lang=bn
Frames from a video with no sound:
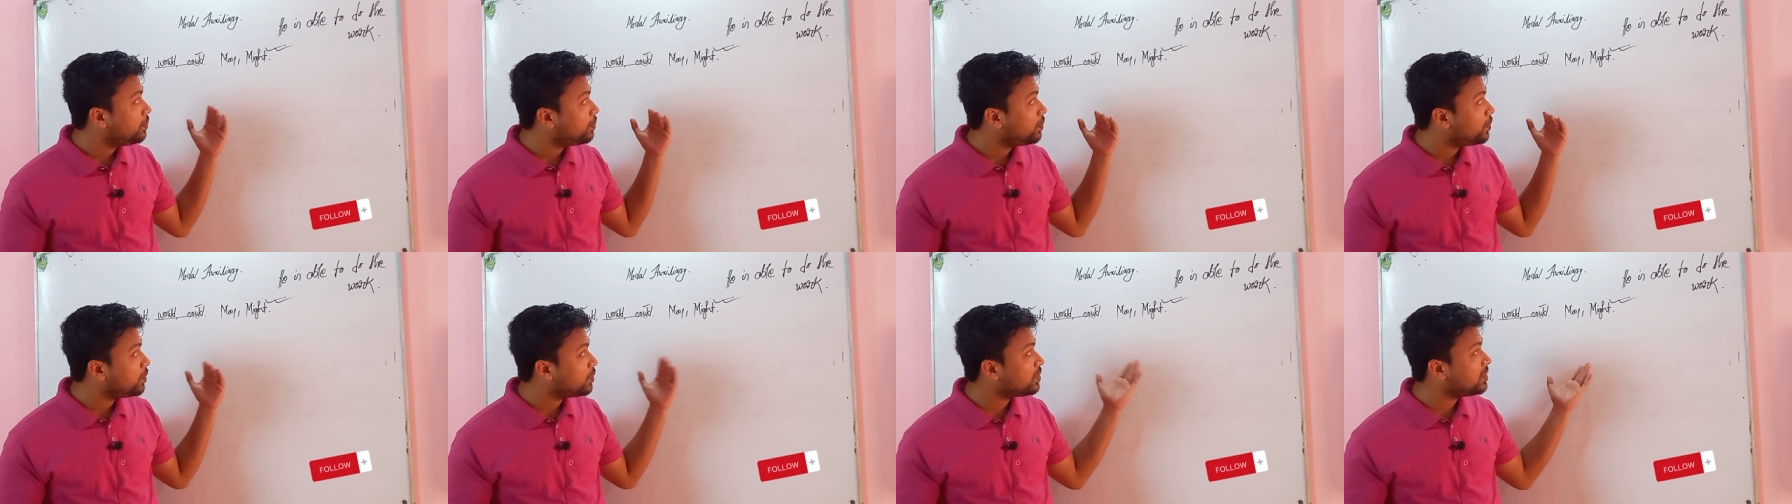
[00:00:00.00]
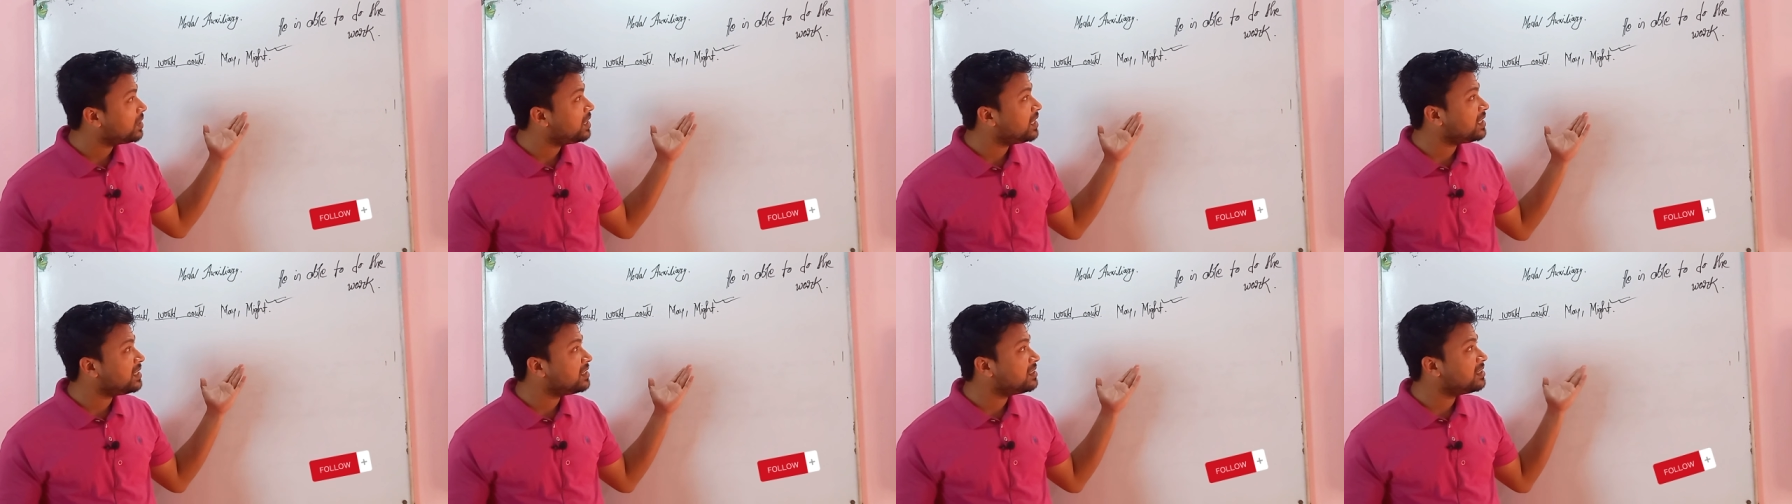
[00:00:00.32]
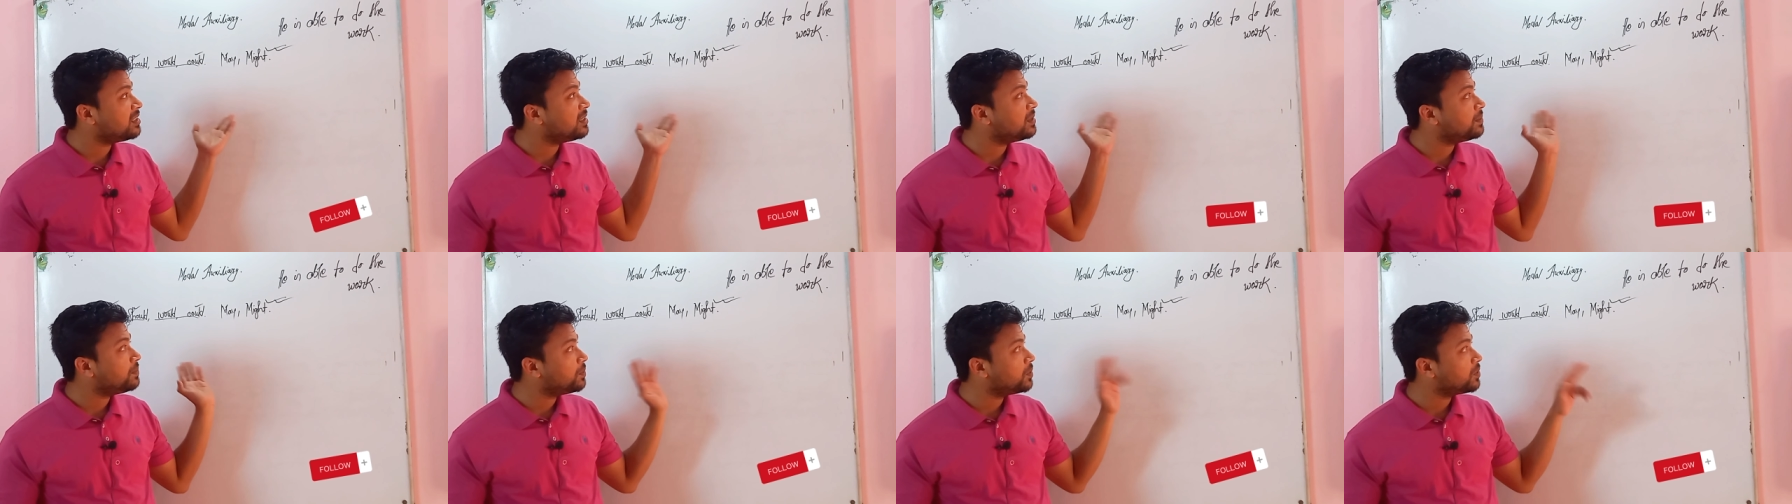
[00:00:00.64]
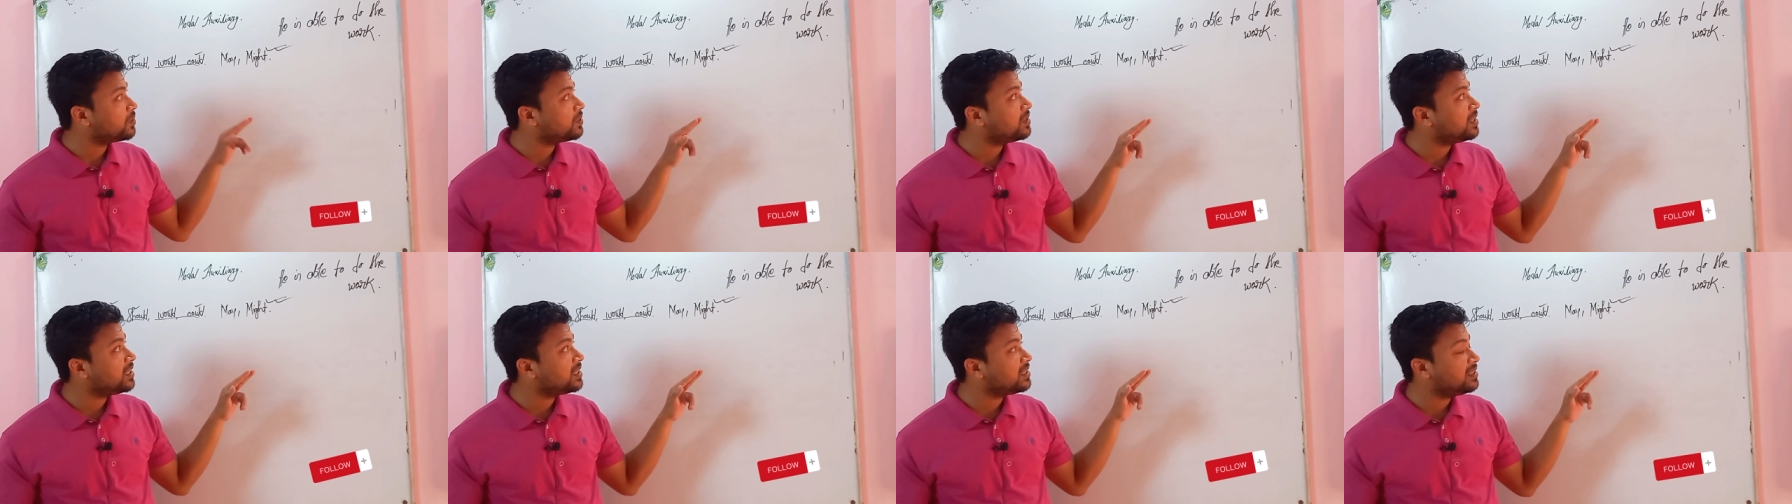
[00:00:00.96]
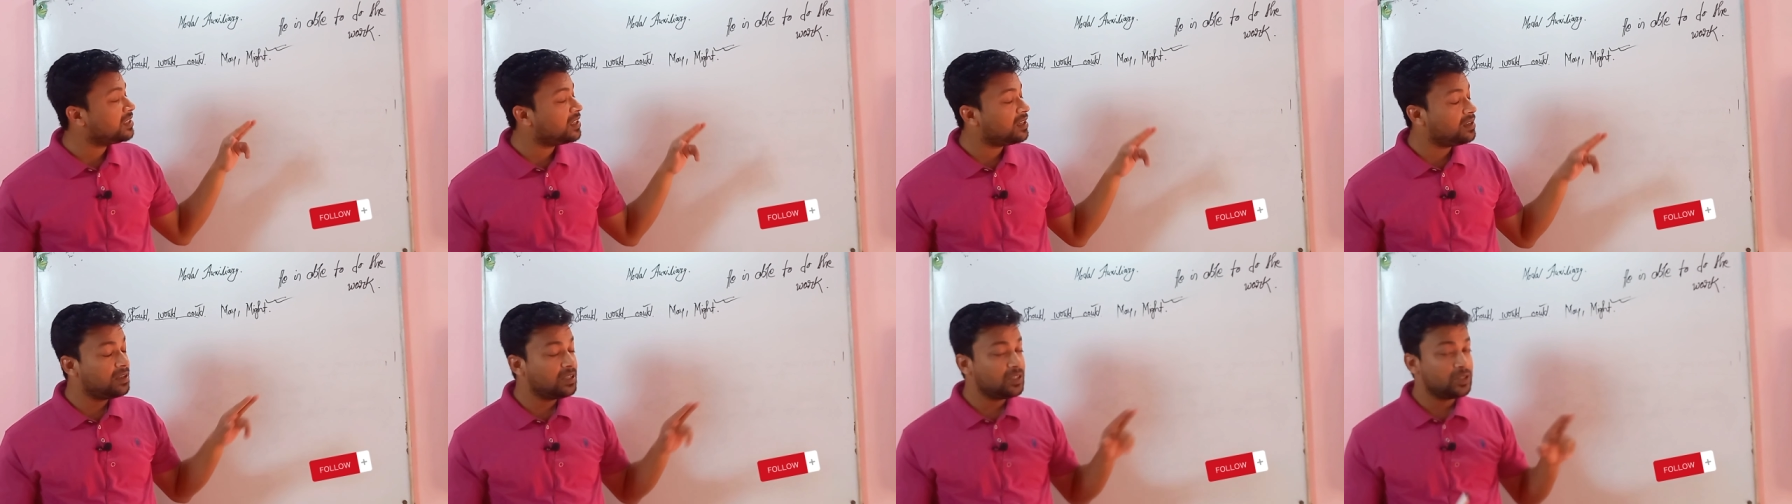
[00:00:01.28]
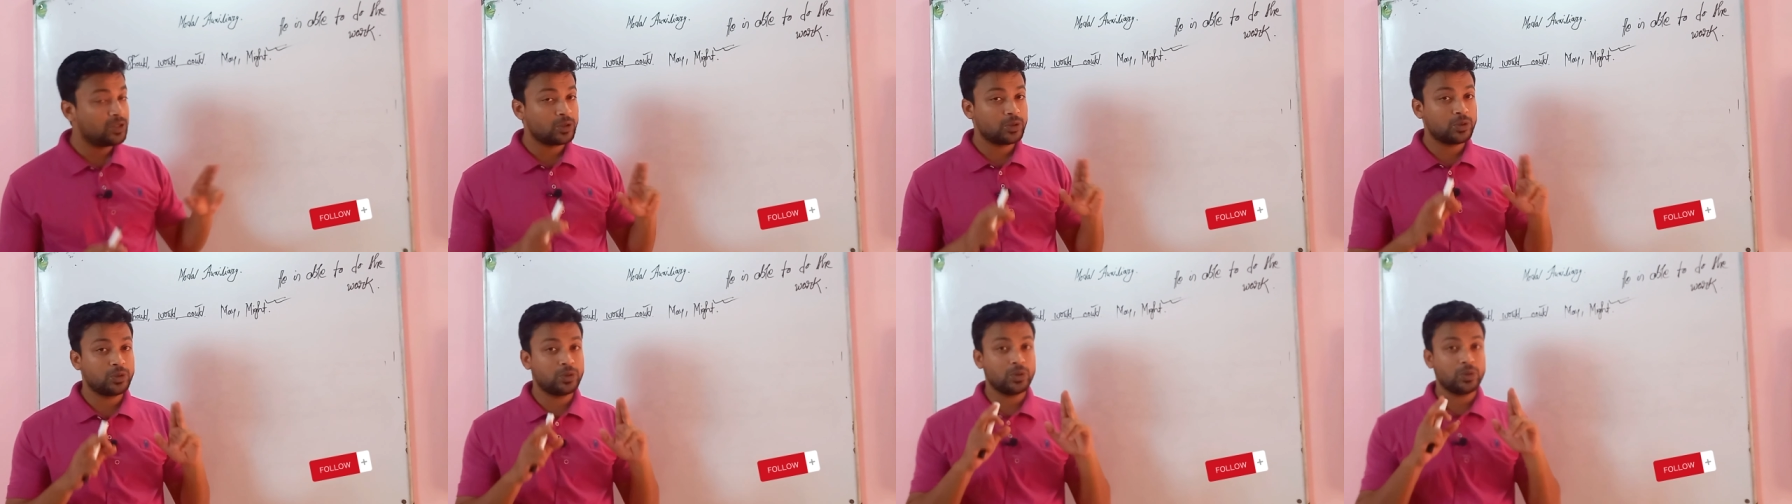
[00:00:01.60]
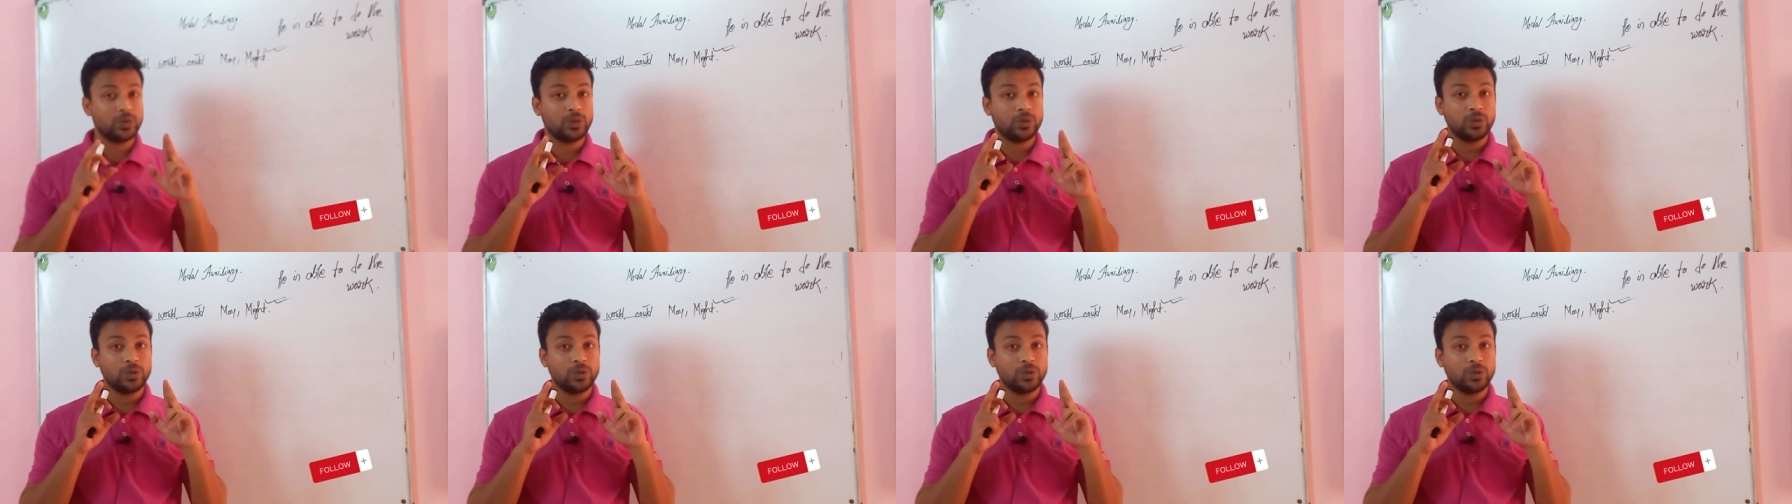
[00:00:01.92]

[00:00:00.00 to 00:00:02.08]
প্রত্যেকটার প্রত্যেকটার নিজস্ব